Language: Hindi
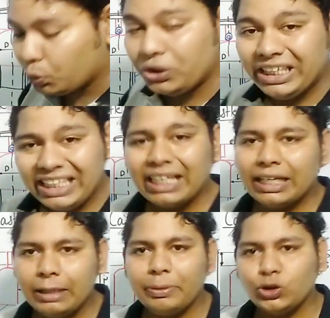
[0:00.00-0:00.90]
टू डी
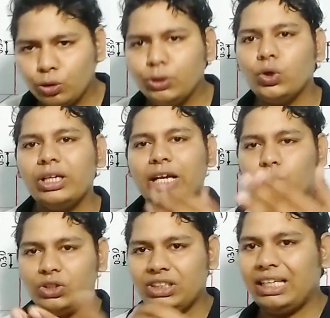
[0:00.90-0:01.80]
करने पे जो भी कोई
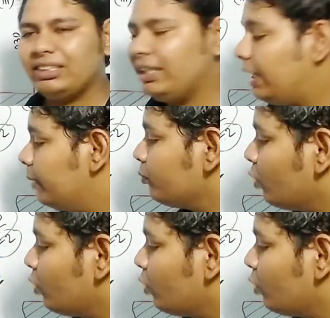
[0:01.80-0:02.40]
कैलकुलेशन आती है